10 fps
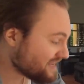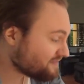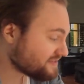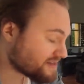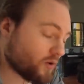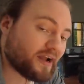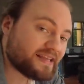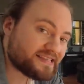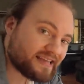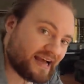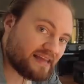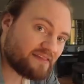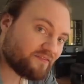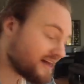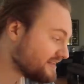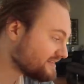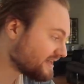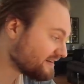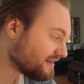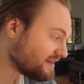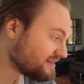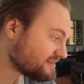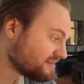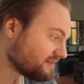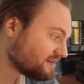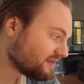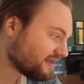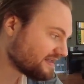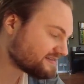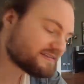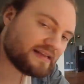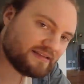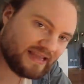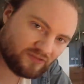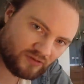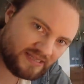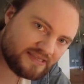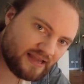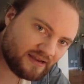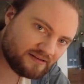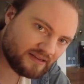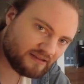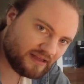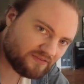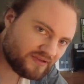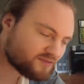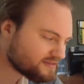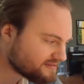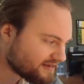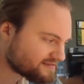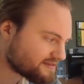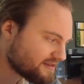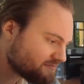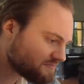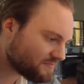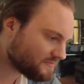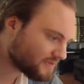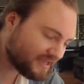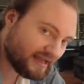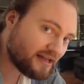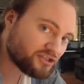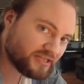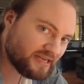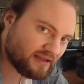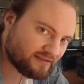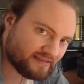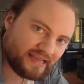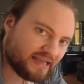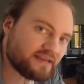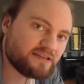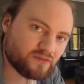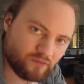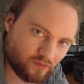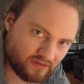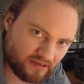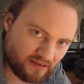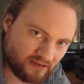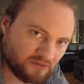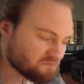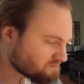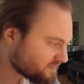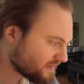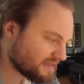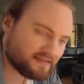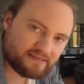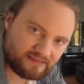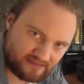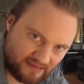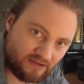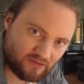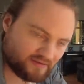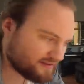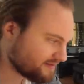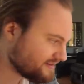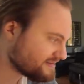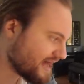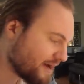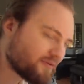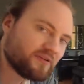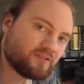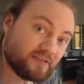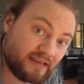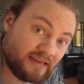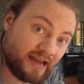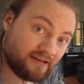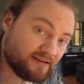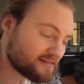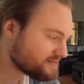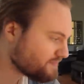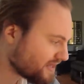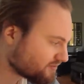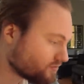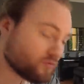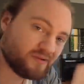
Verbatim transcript: Ich finde es auch ganz geil, weil es hat halt es ist halt eher so ein Insider-Ding. Also wenn du die Tasse im Regal stehen hast, erkennt nicht sofort jeder, dass es eine kiosk ist, aber wenn du sie dann in der Hand hältst, merkst du,